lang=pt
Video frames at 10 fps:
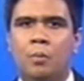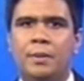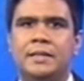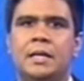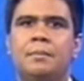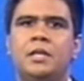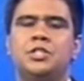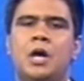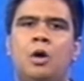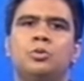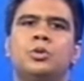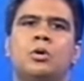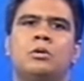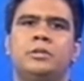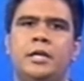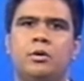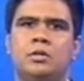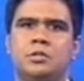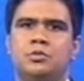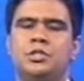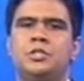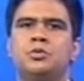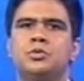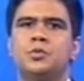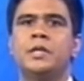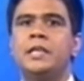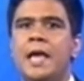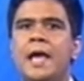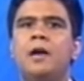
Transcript: completamente a outorga onerosa do direito de construir, que